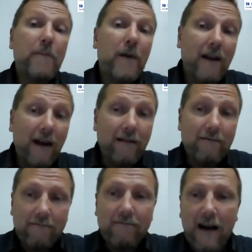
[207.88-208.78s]
e
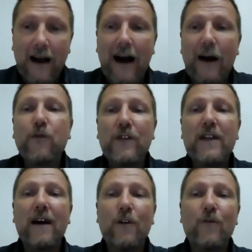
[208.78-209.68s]
per
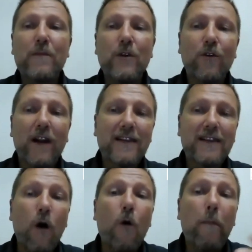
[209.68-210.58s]
affidare a una
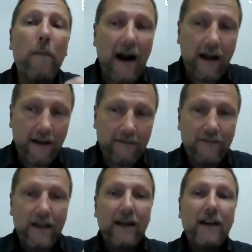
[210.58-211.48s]
minoranza opaca
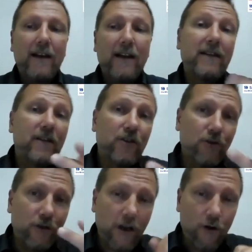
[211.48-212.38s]
le
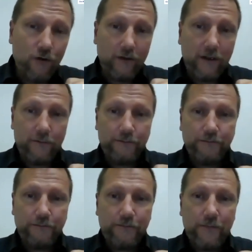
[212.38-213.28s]
decisioni che contano.
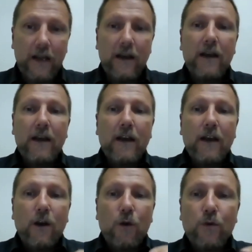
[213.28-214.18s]

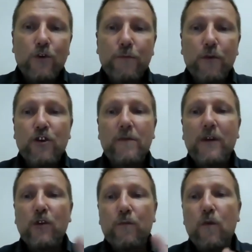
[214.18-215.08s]
Questo
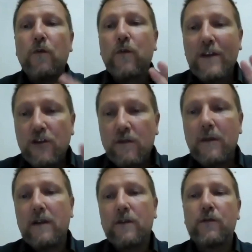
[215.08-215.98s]
procedimento può
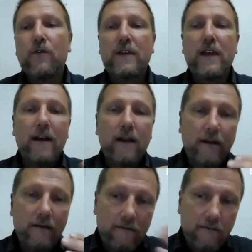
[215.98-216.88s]
facilmente
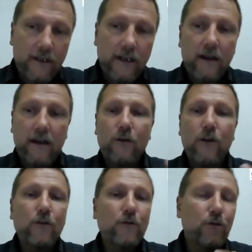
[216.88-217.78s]
forzare sia le
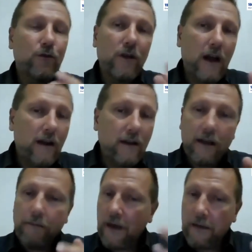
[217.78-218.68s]
regole costituzionali
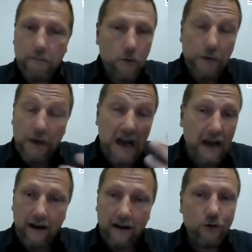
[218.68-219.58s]
che, e può
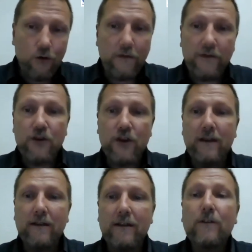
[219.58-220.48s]
piegare le norme
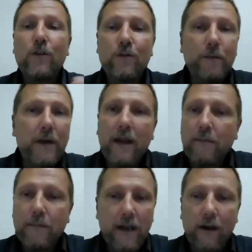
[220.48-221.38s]
vigenti. Questo
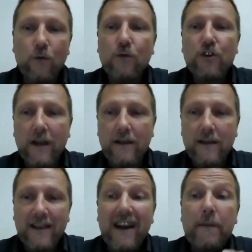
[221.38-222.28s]
perché? Perché
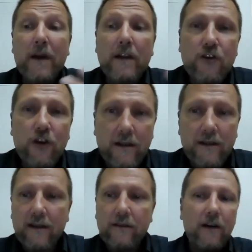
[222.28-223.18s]
l'urgenza,
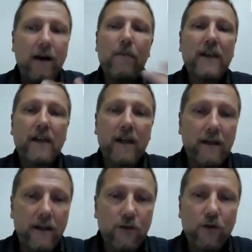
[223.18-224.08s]
l'emergenza fa
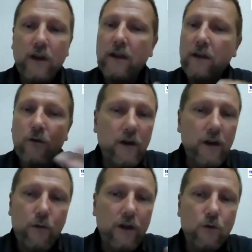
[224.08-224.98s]
abbassare il tasso critico e
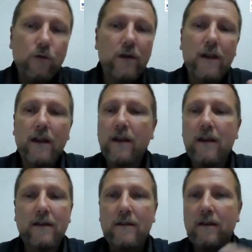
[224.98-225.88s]
liquida tutte le
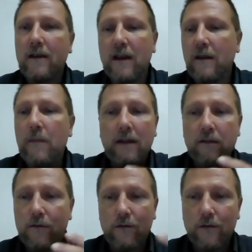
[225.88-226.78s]
richieste di
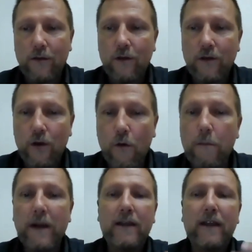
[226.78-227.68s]
chiarimento, di
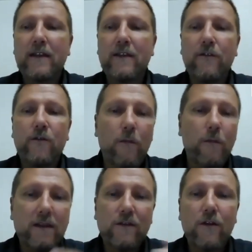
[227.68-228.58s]
completezza di
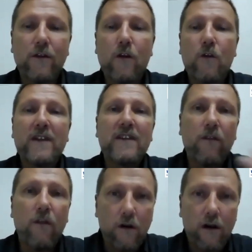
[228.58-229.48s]
informazione come
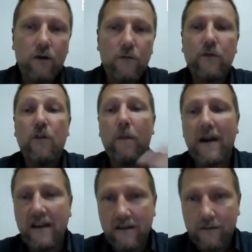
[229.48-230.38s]
zavorre, come
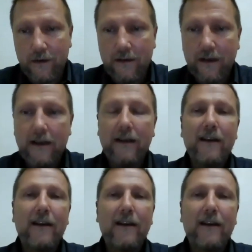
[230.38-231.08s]
formalismi,